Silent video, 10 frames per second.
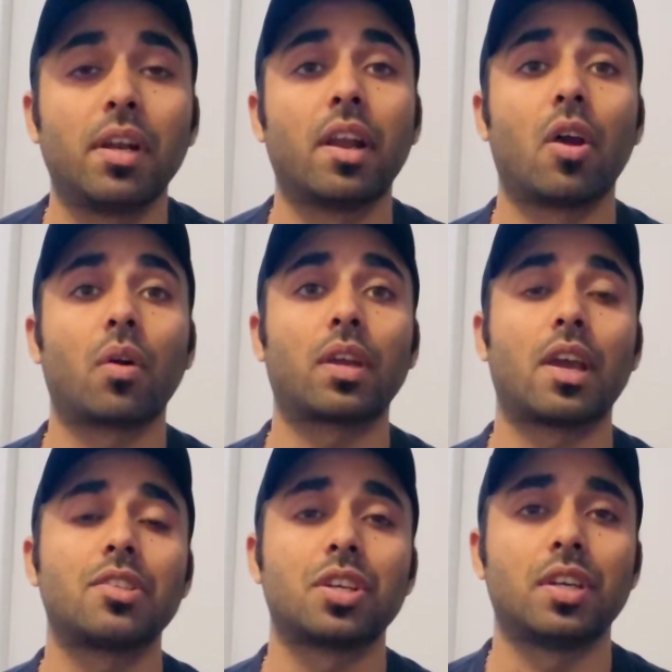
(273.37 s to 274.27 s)
मिल रहा है और
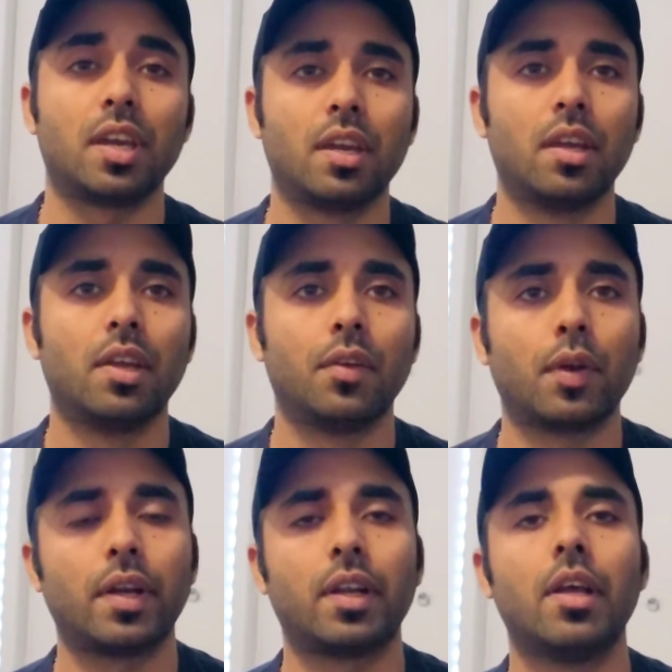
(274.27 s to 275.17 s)
क्या चाहिए
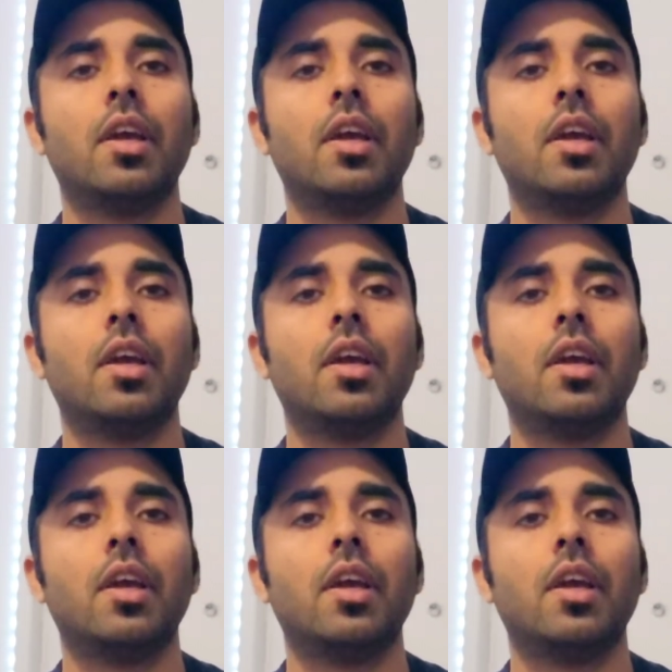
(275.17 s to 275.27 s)
राइट